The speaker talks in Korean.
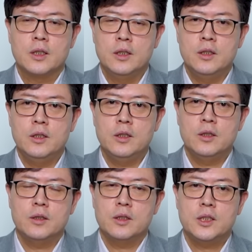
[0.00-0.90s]

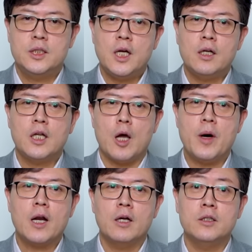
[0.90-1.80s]
그 신약을
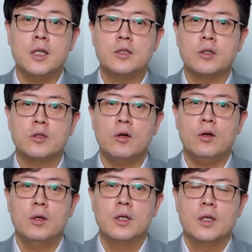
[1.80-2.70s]
개발하는 데
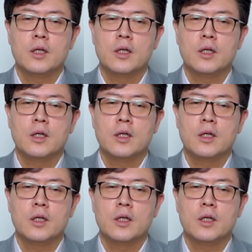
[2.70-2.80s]
있어서